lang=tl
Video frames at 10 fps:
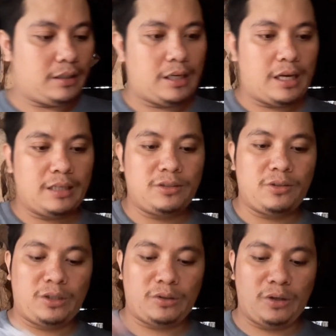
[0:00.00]
Yan. So
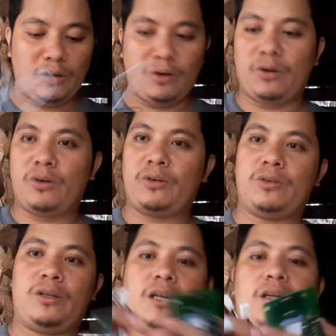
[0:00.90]
ito yung
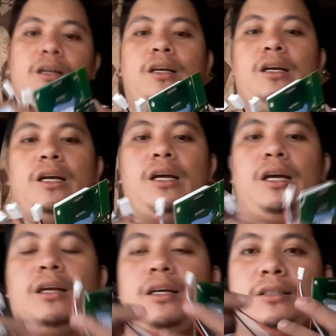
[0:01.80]

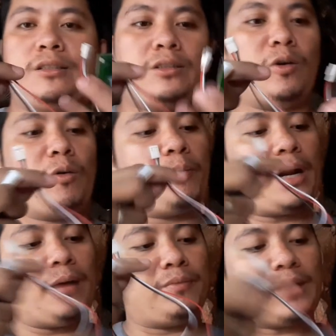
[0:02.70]
So
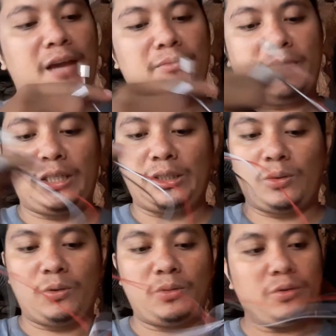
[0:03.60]
from timer
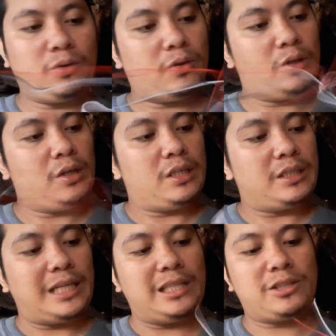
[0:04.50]
to
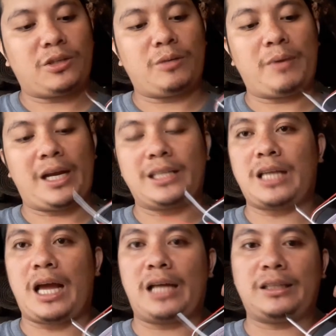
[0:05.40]
sensor para
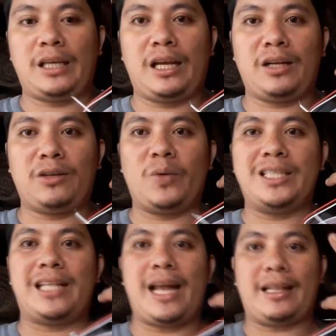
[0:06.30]
sa ating pin
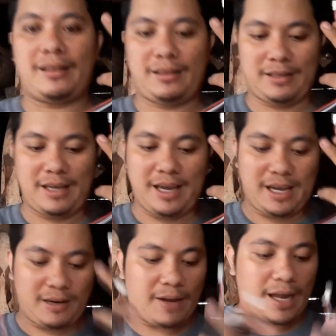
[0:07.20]
slot.
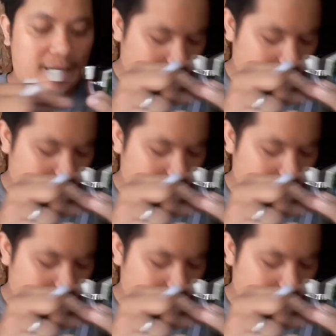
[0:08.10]
Diba?